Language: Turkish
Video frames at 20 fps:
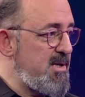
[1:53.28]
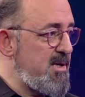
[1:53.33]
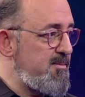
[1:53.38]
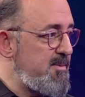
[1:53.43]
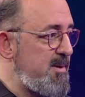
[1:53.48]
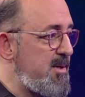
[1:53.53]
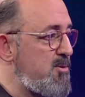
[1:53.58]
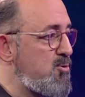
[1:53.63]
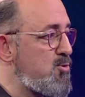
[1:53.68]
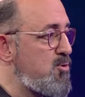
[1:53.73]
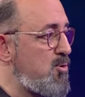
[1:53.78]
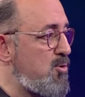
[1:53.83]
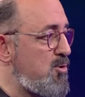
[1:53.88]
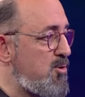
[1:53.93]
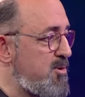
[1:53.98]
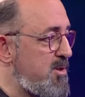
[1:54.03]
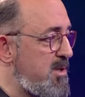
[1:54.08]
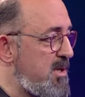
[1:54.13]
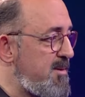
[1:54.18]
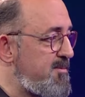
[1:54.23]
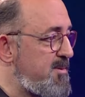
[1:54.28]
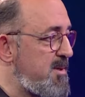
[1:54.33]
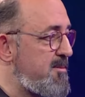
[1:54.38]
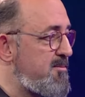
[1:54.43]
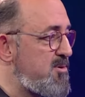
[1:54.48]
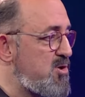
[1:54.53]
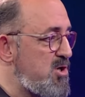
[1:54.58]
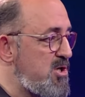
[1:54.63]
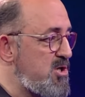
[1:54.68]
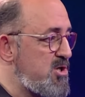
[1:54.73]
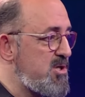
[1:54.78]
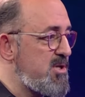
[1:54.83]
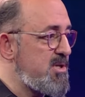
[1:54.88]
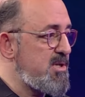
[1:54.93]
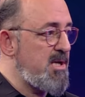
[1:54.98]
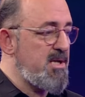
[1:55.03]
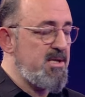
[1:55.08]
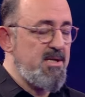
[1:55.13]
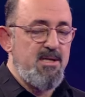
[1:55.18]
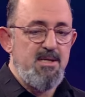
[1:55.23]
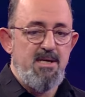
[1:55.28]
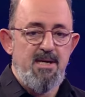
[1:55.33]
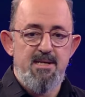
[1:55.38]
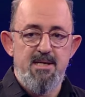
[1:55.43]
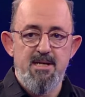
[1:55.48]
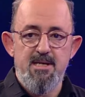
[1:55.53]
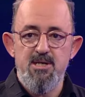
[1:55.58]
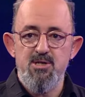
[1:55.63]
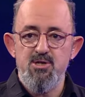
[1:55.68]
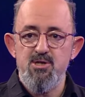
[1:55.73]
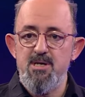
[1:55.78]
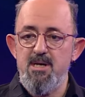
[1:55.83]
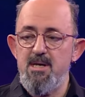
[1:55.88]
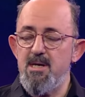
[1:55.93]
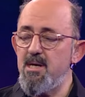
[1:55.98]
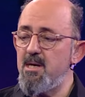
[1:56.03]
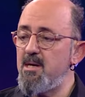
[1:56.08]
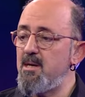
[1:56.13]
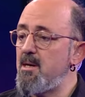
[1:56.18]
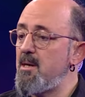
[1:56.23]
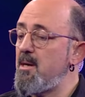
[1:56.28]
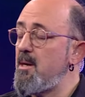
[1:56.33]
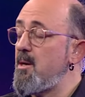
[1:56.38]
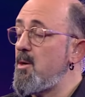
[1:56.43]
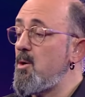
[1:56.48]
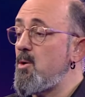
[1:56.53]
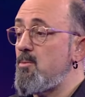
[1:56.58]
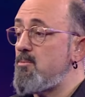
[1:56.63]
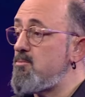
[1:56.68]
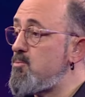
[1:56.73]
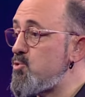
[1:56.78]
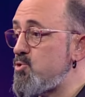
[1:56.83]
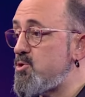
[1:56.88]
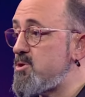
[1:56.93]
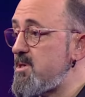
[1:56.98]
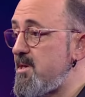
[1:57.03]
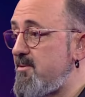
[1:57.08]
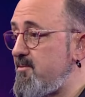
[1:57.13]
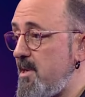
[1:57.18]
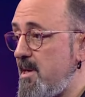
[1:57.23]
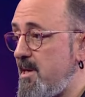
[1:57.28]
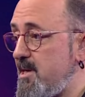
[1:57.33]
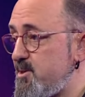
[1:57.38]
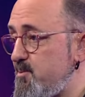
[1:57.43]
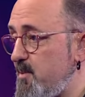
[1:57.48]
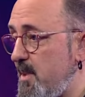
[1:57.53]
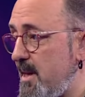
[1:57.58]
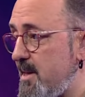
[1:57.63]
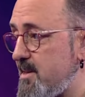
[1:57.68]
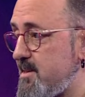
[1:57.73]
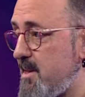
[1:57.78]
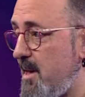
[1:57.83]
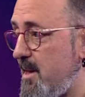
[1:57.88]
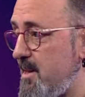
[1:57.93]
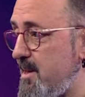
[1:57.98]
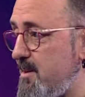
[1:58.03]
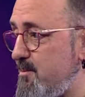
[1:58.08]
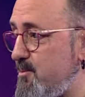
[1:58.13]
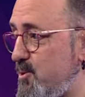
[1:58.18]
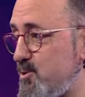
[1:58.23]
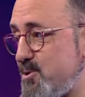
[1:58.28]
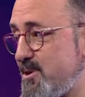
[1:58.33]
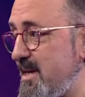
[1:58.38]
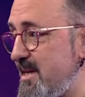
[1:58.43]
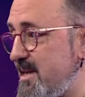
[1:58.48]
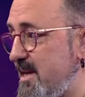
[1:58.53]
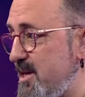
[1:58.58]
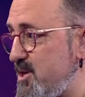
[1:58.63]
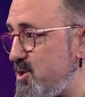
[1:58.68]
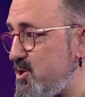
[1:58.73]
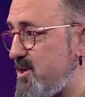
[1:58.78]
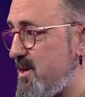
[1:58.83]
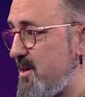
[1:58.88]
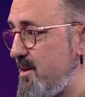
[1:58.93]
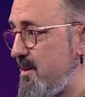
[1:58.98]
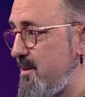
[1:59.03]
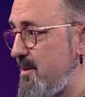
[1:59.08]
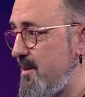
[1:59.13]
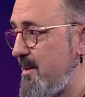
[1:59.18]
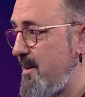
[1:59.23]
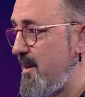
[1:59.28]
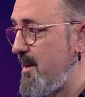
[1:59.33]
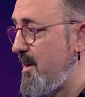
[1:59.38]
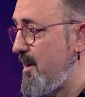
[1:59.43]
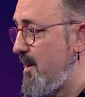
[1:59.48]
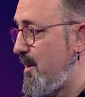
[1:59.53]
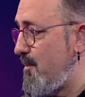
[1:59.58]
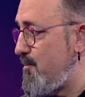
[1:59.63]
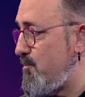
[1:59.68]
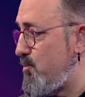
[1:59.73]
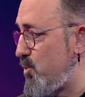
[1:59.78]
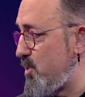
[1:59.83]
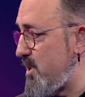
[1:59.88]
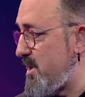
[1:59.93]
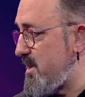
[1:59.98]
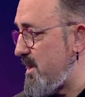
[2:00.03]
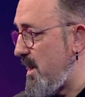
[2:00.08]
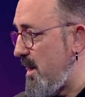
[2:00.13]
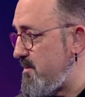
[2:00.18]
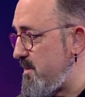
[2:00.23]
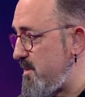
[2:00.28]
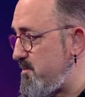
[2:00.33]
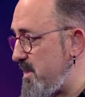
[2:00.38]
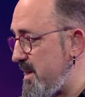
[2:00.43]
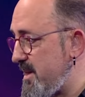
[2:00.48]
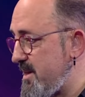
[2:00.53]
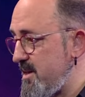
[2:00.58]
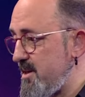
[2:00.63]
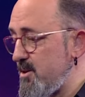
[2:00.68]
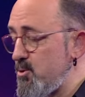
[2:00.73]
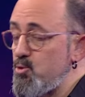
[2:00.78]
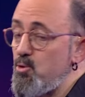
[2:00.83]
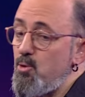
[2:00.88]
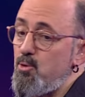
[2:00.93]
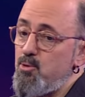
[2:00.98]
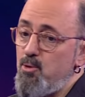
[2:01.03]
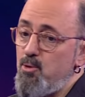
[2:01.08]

gibi, nöroterapi gibi çeşitli tekniklerden geçirerek mucizevi iyileşmeler sağlayabiliyoruz. Ne değişti? Bu kitabi bilginin doğru